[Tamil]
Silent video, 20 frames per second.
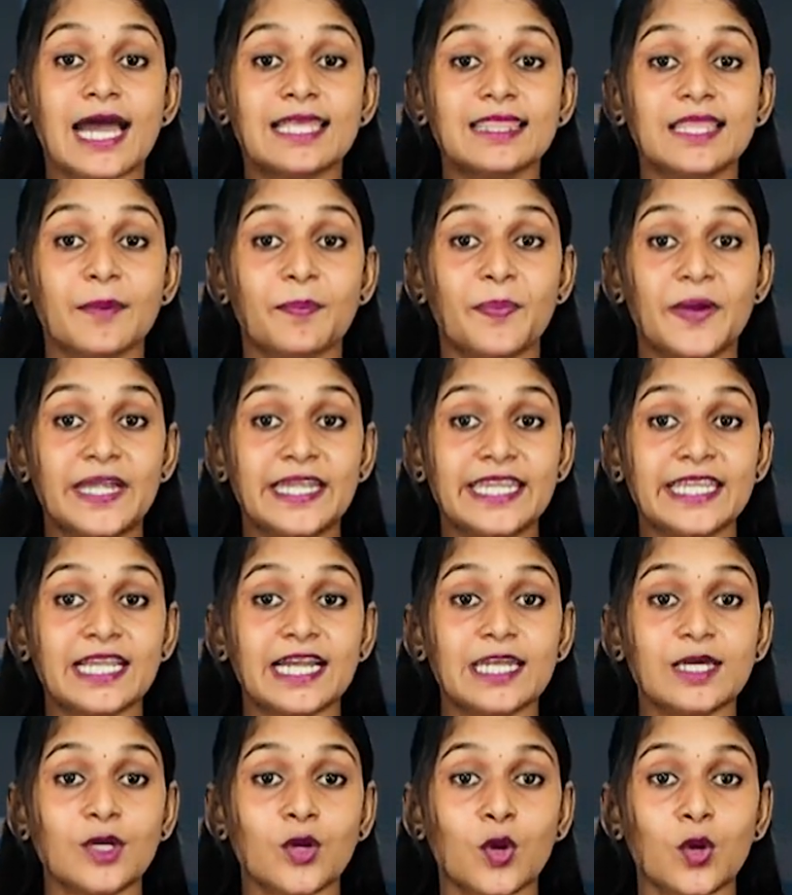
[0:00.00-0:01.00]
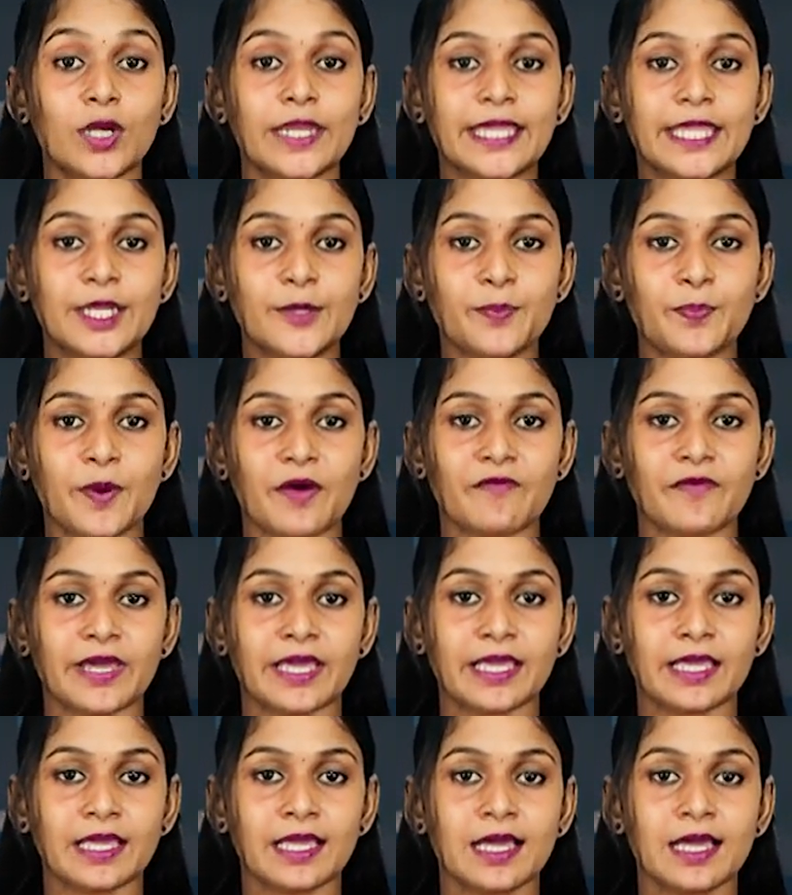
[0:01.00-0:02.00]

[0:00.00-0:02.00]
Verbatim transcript: அந்த பெட்டிகளுக்குள் இருப்பவை